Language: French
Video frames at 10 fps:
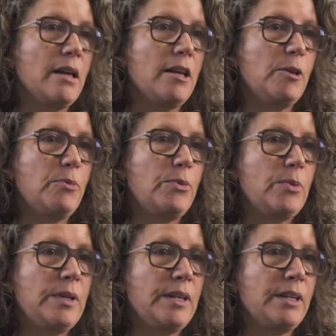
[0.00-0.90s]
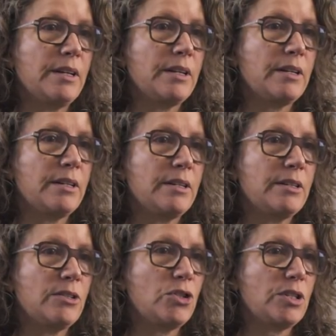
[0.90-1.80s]
Et puis,
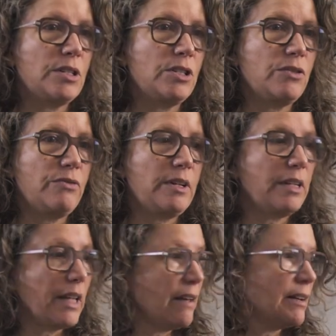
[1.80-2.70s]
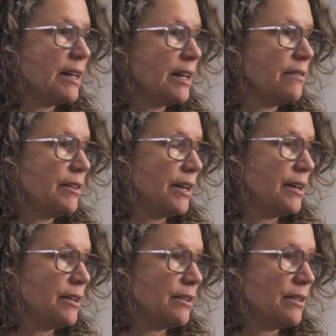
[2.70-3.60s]
euh, j'ai fait un lien avec les
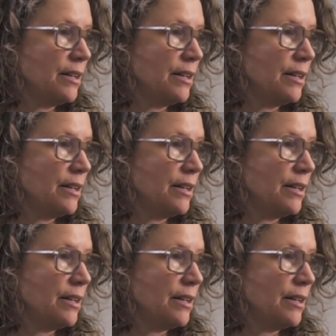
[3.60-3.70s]
rivières,